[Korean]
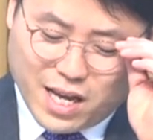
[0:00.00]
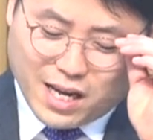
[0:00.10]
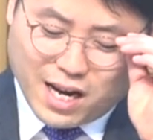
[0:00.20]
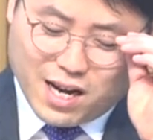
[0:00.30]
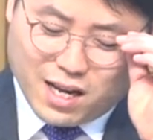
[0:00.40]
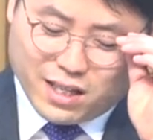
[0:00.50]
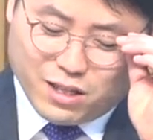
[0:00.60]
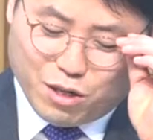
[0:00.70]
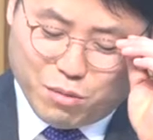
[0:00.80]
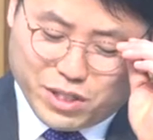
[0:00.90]
간략하게
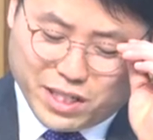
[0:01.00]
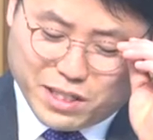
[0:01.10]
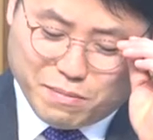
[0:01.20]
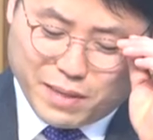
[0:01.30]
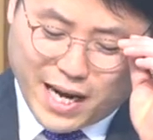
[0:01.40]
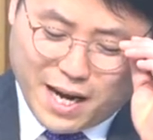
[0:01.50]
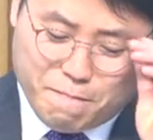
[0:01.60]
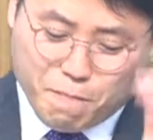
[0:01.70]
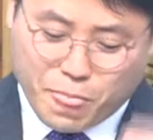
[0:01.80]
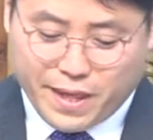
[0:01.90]

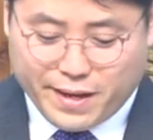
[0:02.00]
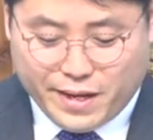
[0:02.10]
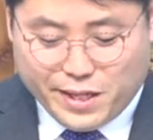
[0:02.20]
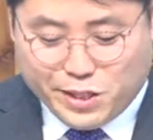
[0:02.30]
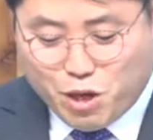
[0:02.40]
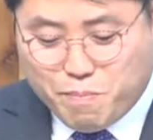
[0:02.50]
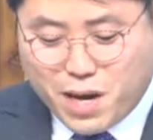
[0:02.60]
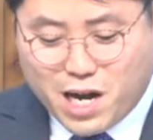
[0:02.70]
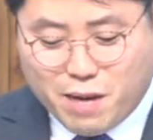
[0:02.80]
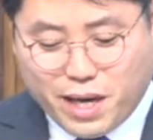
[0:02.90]
들어보시겠습니까?
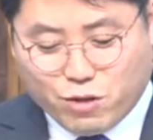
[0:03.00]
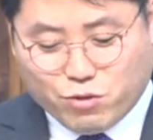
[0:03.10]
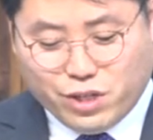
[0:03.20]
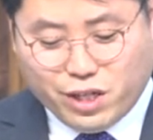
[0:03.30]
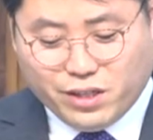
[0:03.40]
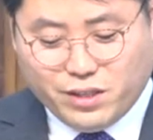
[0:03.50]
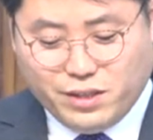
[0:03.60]
1809년